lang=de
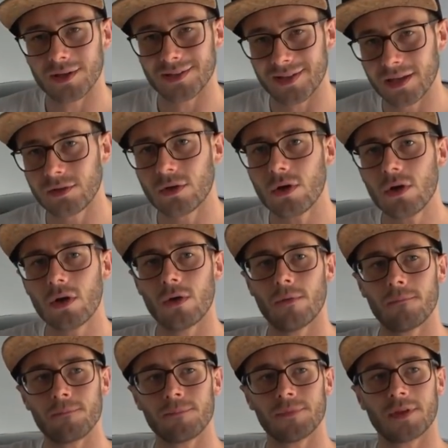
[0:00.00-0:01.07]
Dennoch,
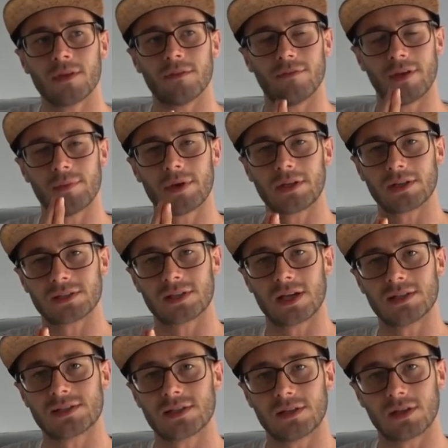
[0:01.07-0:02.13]
wenn man das
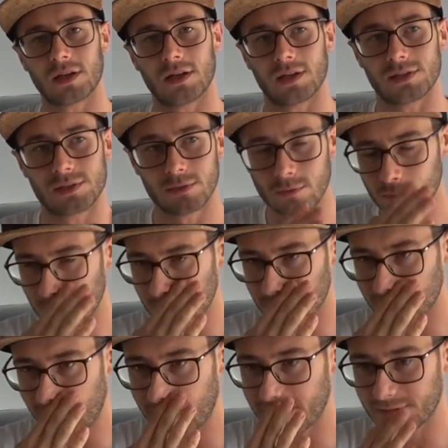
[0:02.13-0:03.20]
Ganze in Relation
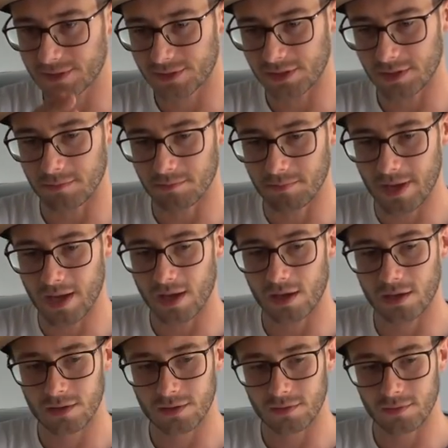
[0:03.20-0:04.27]
stellt, die
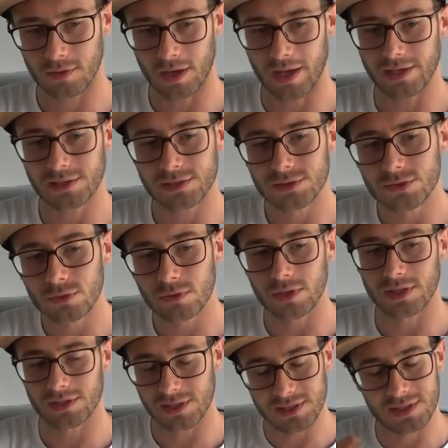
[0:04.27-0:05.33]
Mehrleistung,
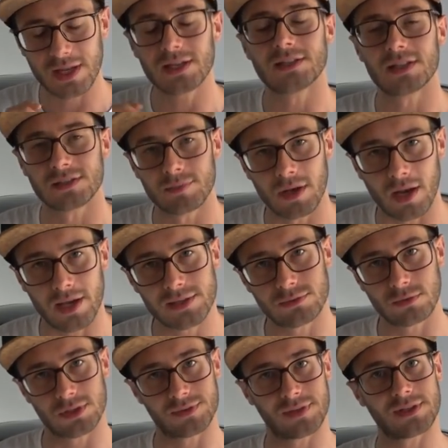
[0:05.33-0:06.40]
ich, ich nenne es jetzt mal
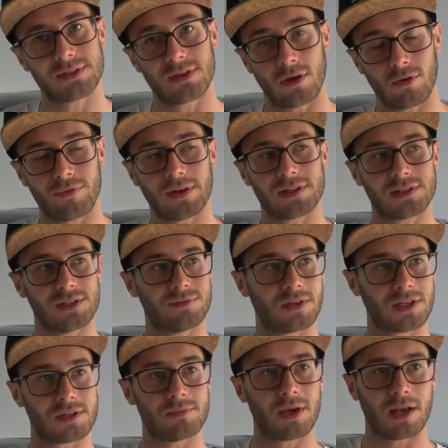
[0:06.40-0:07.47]
Leistung, wenn es, auch wenn es nicht
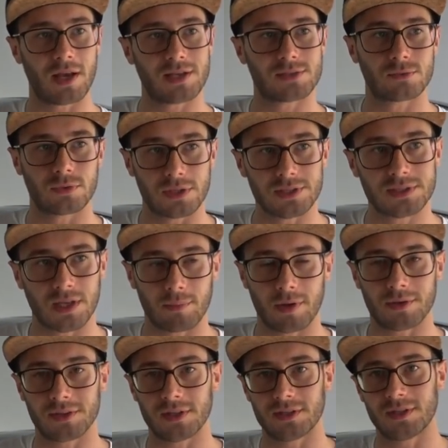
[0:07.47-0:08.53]
wirklich mehr Leistung ist, aber
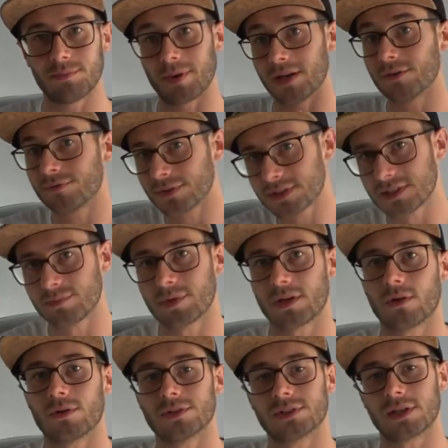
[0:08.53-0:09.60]
die, die Benefits, die man
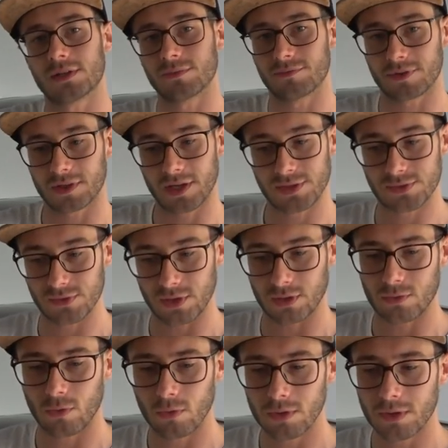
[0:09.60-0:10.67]
daraus hat im Vergleich zu der
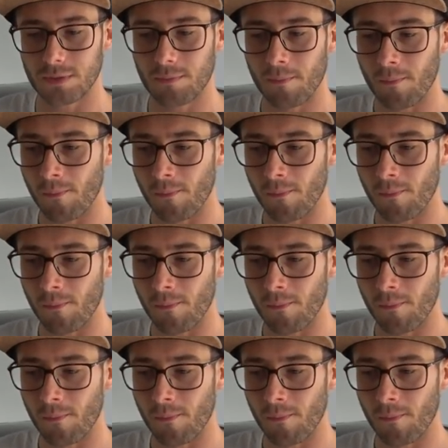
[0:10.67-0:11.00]
Kohle,